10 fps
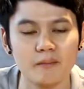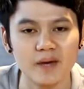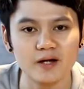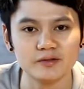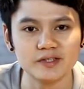
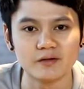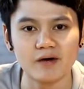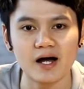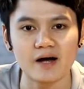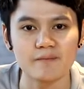ไม่รู้สึก
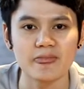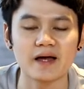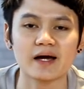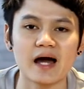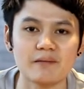ว่า
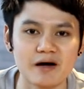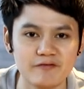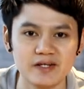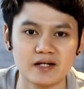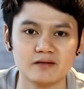การมา
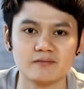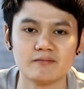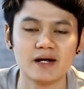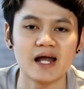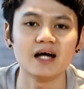ฟิตเนส
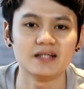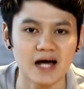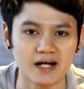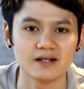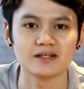มันน่าอึด
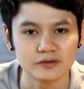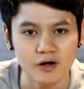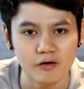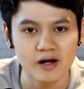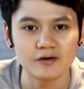อัด
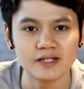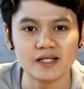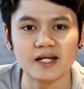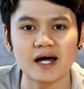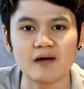ของเราที่
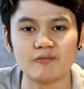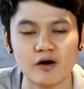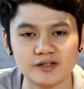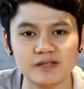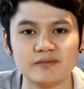นี่นะครับบล็อกจิ